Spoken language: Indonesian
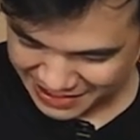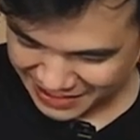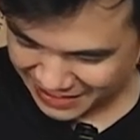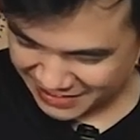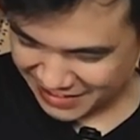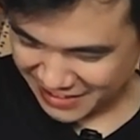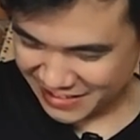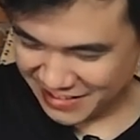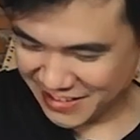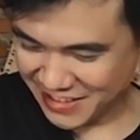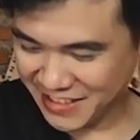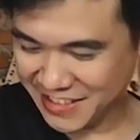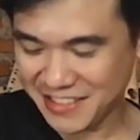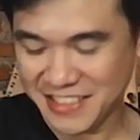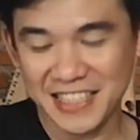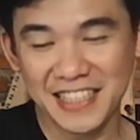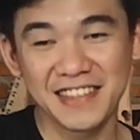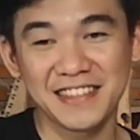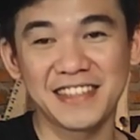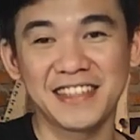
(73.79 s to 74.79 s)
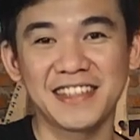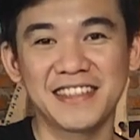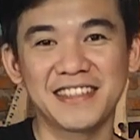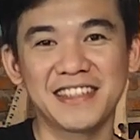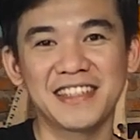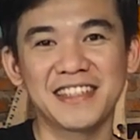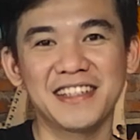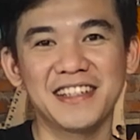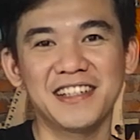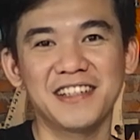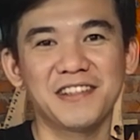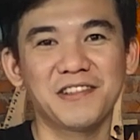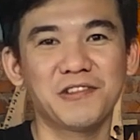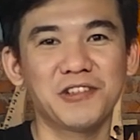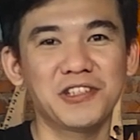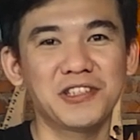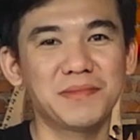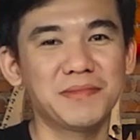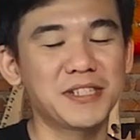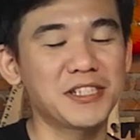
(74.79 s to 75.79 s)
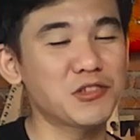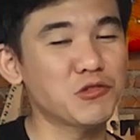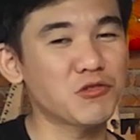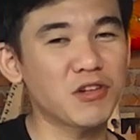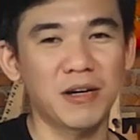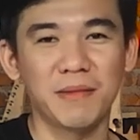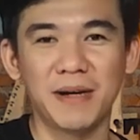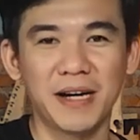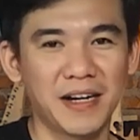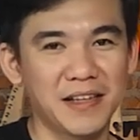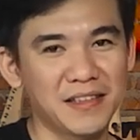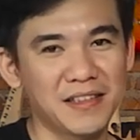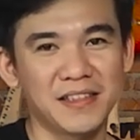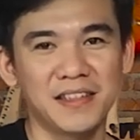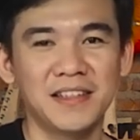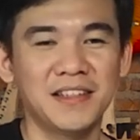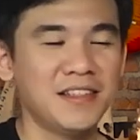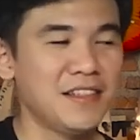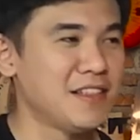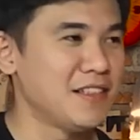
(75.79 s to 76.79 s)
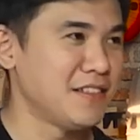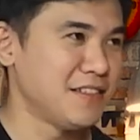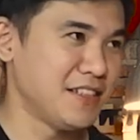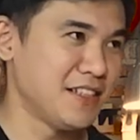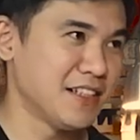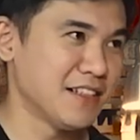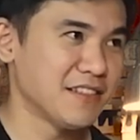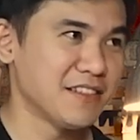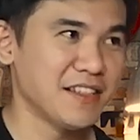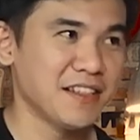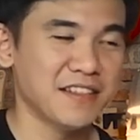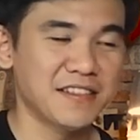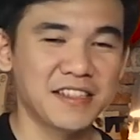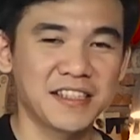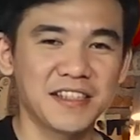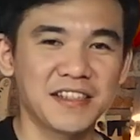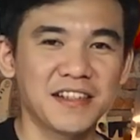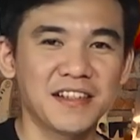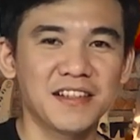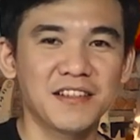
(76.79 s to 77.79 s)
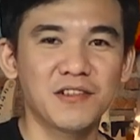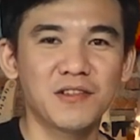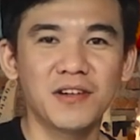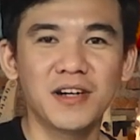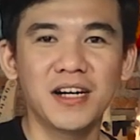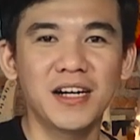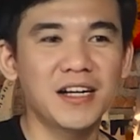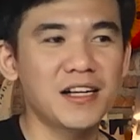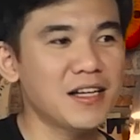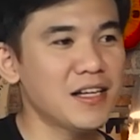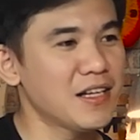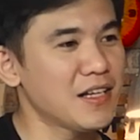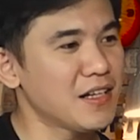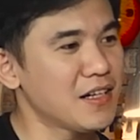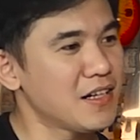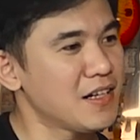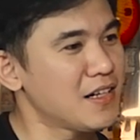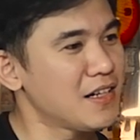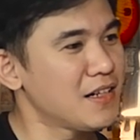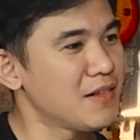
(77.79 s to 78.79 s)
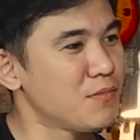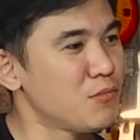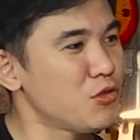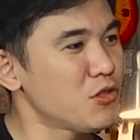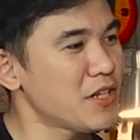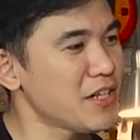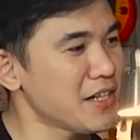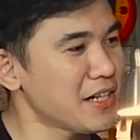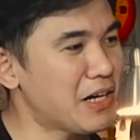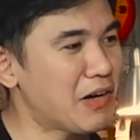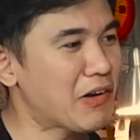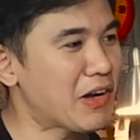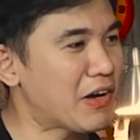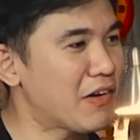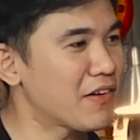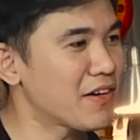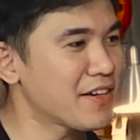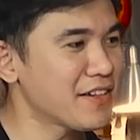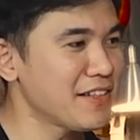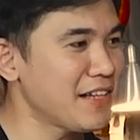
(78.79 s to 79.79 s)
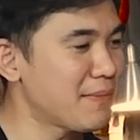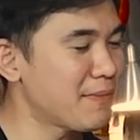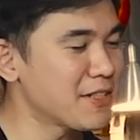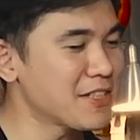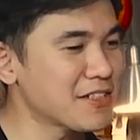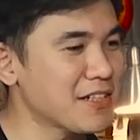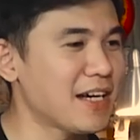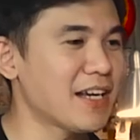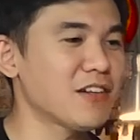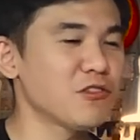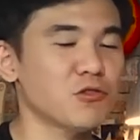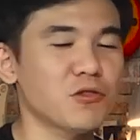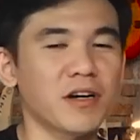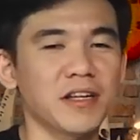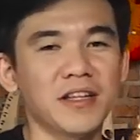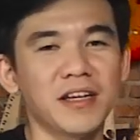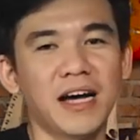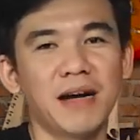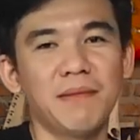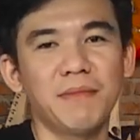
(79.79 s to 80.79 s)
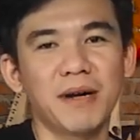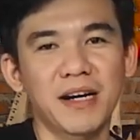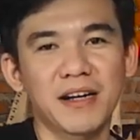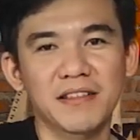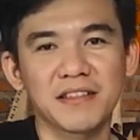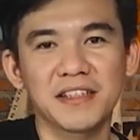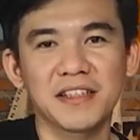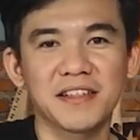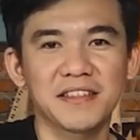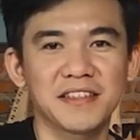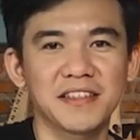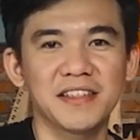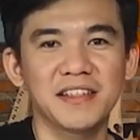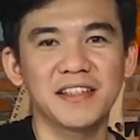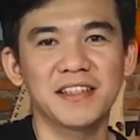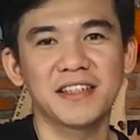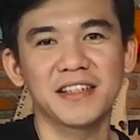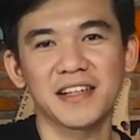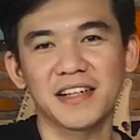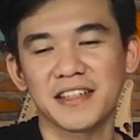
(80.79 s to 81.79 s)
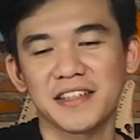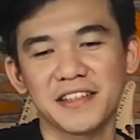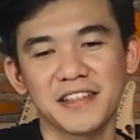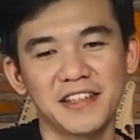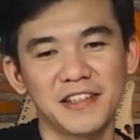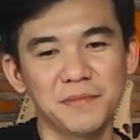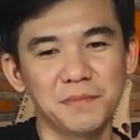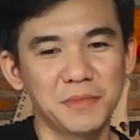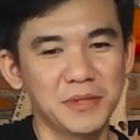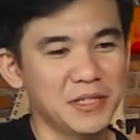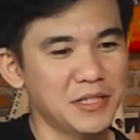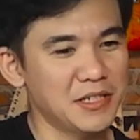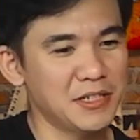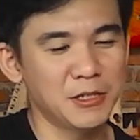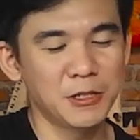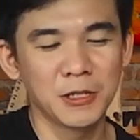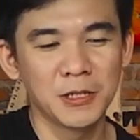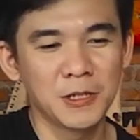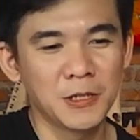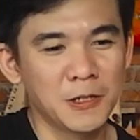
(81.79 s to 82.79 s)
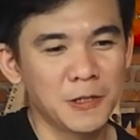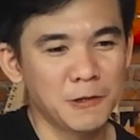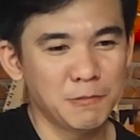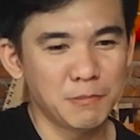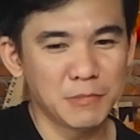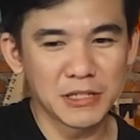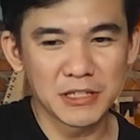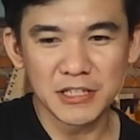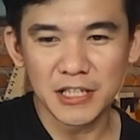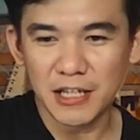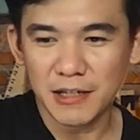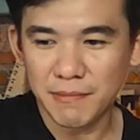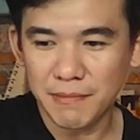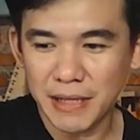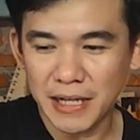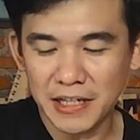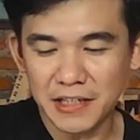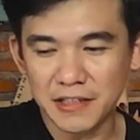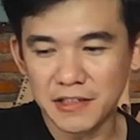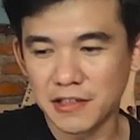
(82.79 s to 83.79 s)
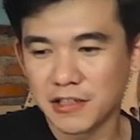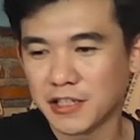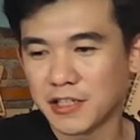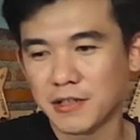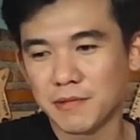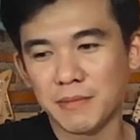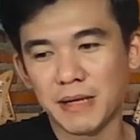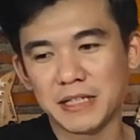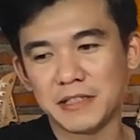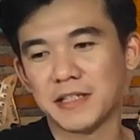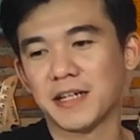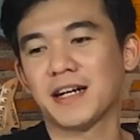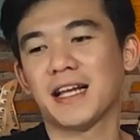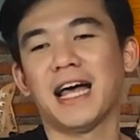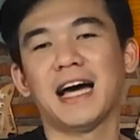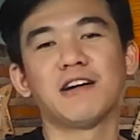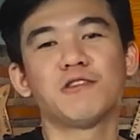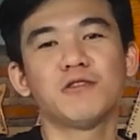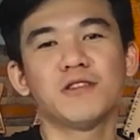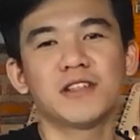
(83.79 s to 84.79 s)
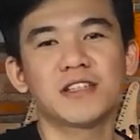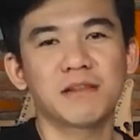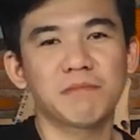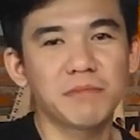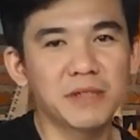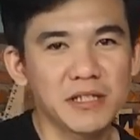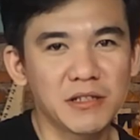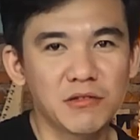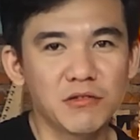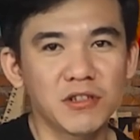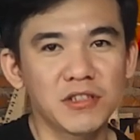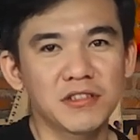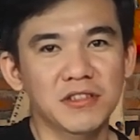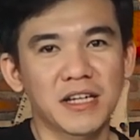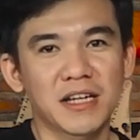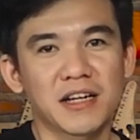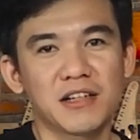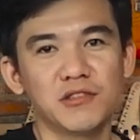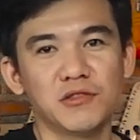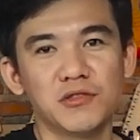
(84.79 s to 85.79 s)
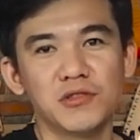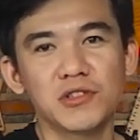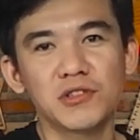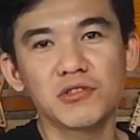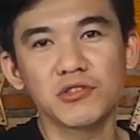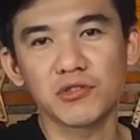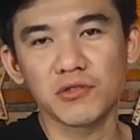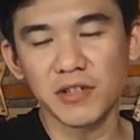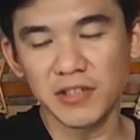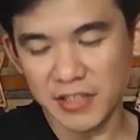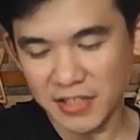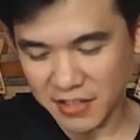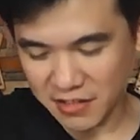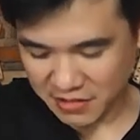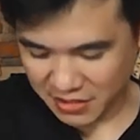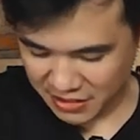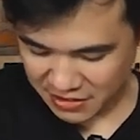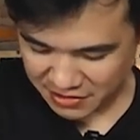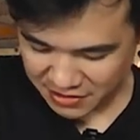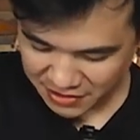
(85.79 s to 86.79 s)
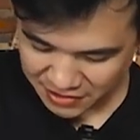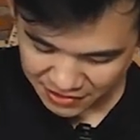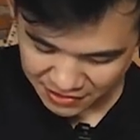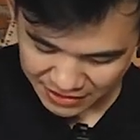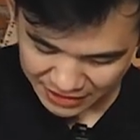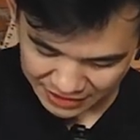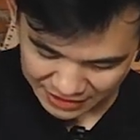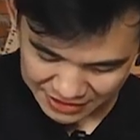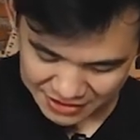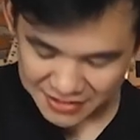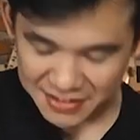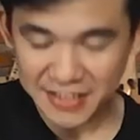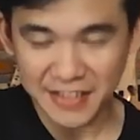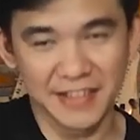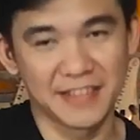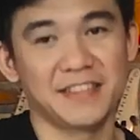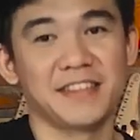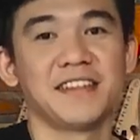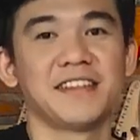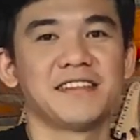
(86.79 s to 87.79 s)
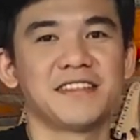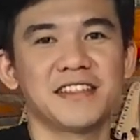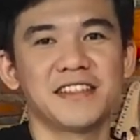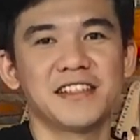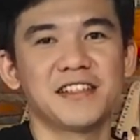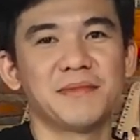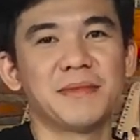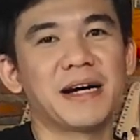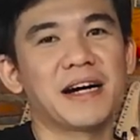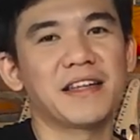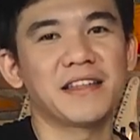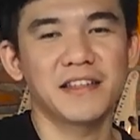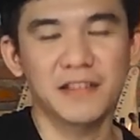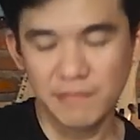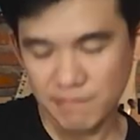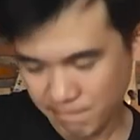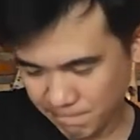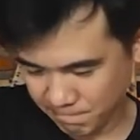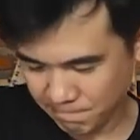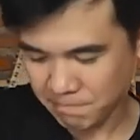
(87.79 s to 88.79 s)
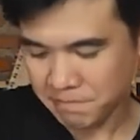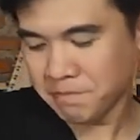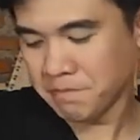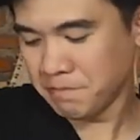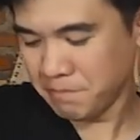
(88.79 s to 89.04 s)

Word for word: eh, SSS single single single gue sebenarnya suka banget single single single gue mungkin orang-orang zaman sekarang sukanya humbucker single single ya katanya lebih bisa main ke banyak lagu lah tapi gue secara jujur gue suka single single single dan ini single single single makanya hmm,